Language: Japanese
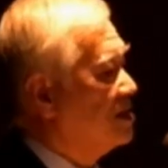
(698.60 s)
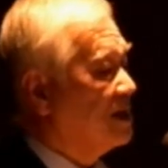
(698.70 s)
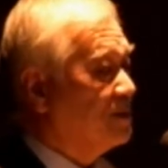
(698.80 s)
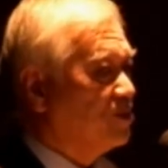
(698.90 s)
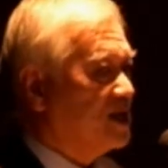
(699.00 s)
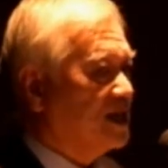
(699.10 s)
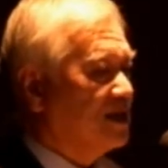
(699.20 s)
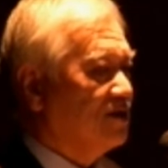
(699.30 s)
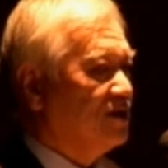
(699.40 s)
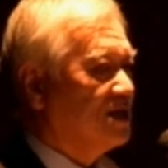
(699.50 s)
題は今申し上
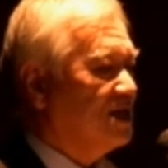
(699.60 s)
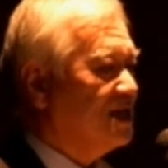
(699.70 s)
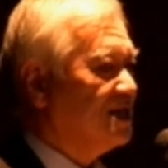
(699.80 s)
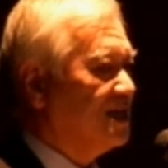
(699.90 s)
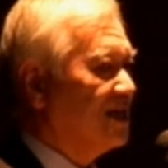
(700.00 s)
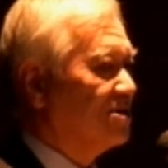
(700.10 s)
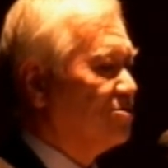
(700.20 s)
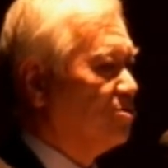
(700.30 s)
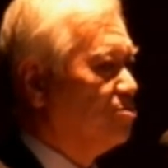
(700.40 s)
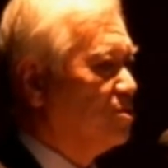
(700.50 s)
げたようにギリシャ自体が
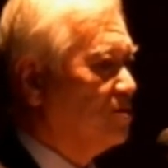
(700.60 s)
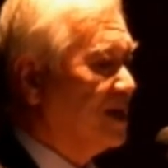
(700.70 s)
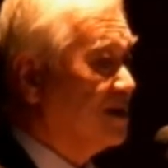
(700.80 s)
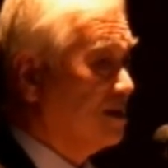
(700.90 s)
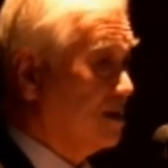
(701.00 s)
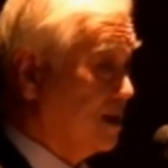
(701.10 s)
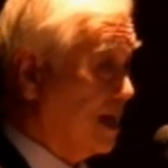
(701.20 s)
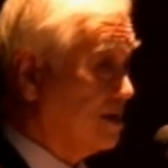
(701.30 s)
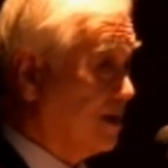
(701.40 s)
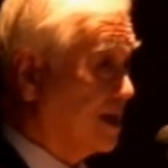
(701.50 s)
このオンボロバス
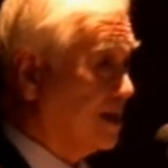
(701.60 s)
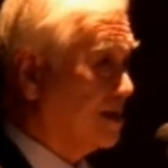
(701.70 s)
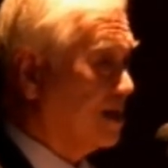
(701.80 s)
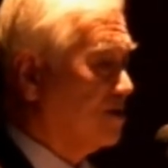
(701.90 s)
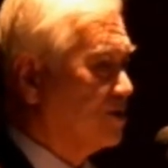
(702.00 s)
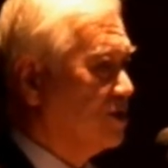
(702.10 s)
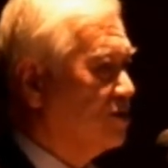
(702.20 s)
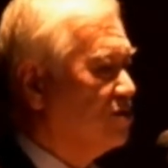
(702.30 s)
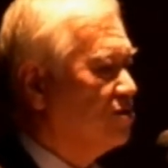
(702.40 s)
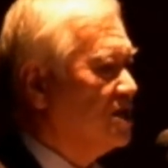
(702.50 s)
であるわけですけれどもそれ
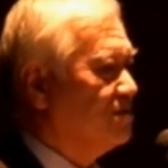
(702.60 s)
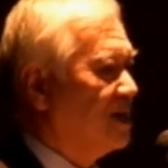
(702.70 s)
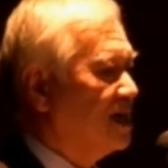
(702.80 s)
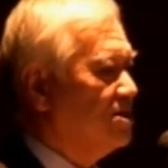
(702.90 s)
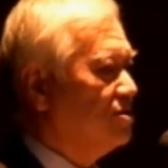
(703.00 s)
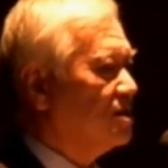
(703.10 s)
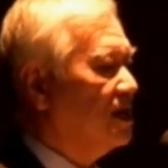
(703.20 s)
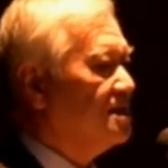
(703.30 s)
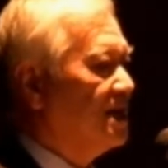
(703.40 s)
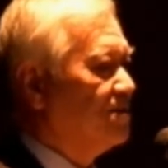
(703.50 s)
と同時に周りの
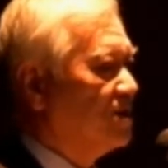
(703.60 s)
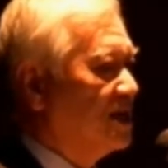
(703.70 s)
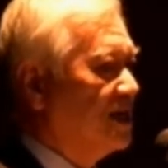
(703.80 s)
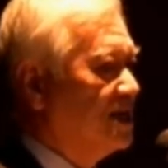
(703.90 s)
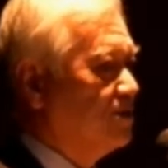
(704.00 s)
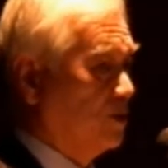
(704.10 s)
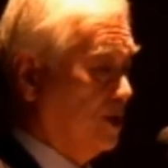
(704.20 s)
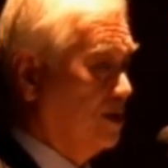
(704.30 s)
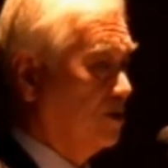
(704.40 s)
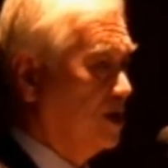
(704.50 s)
経済も必ずしも
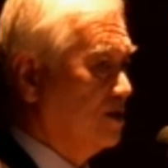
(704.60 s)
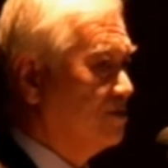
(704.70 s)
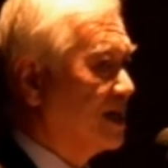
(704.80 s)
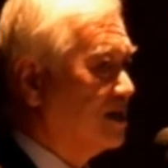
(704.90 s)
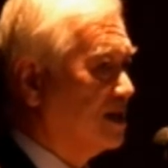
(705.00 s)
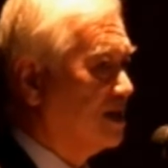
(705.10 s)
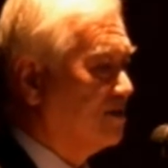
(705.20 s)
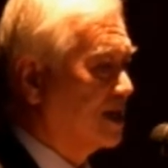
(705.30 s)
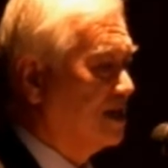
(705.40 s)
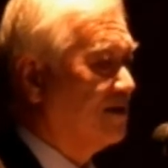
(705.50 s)
非常にうまくいって
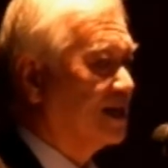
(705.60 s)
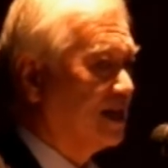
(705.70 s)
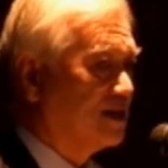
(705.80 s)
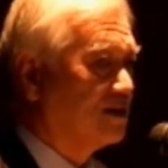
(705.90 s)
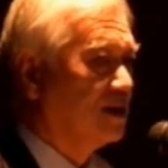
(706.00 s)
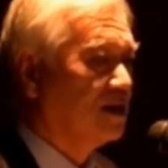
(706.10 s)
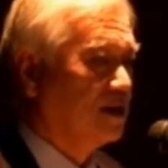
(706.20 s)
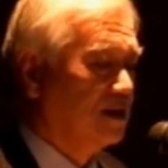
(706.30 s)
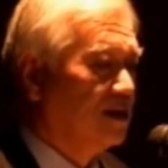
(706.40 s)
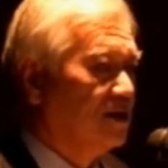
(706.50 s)
るわけではない
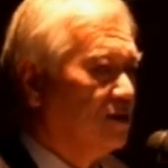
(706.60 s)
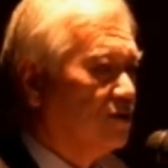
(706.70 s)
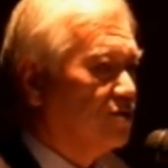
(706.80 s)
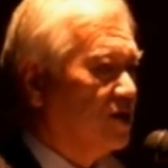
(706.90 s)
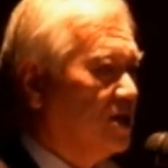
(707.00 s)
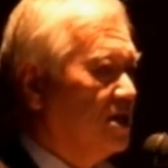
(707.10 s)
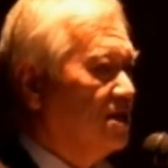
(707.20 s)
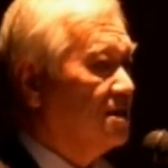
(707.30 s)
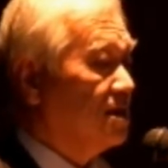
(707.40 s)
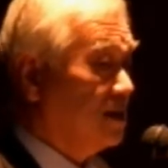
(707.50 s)
今
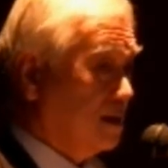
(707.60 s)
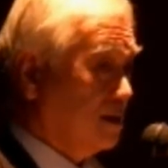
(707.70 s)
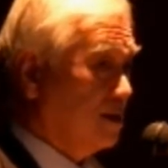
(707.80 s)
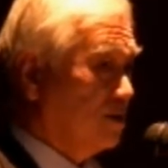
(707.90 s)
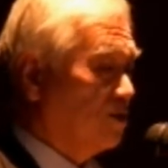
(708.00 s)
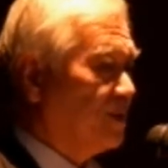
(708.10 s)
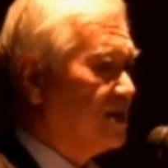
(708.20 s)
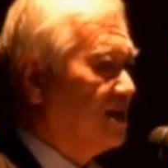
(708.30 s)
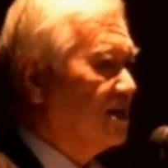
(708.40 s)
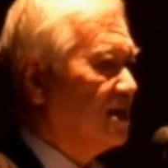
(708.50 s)
年ヨーロッパ
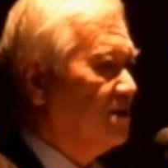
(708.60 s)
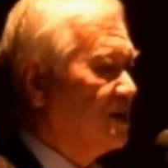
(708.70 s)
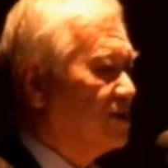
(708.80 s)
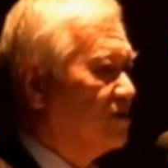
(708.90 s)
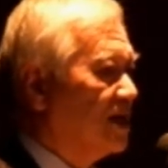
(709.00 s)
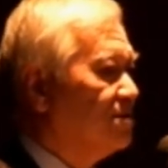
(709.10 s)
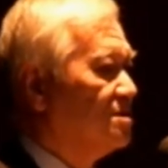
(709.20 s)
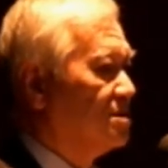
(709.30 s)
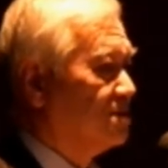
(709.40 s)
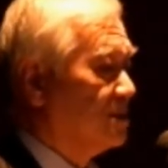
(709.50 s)
全体で言いますと多
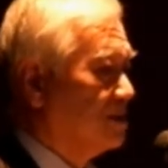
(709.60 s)
分